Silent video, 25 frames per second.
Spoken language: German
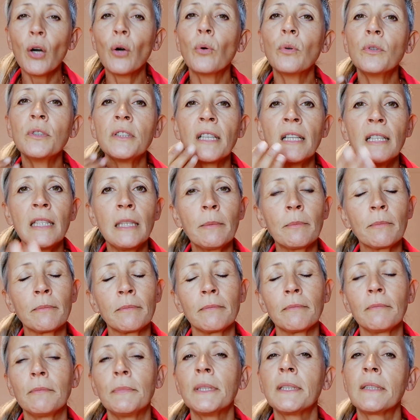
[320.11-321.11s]
Und ihr
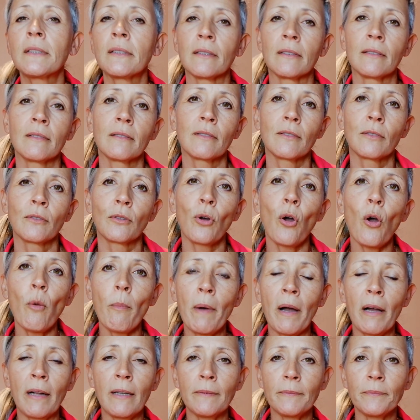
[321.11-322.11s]
Lieben, bitte
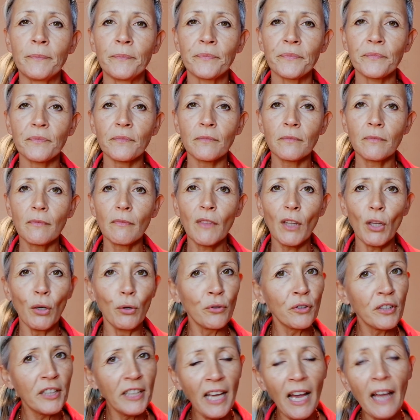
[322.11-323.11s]
nochmal
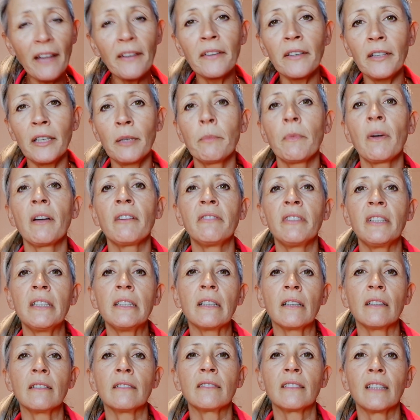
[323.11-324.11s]
und gerne immer
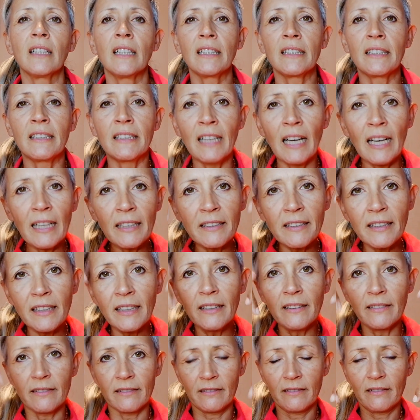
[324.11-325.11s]
wieder, da
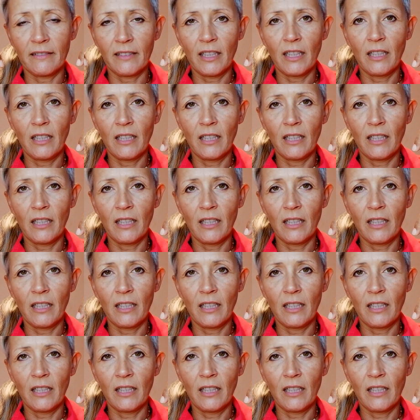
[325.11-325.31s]
drin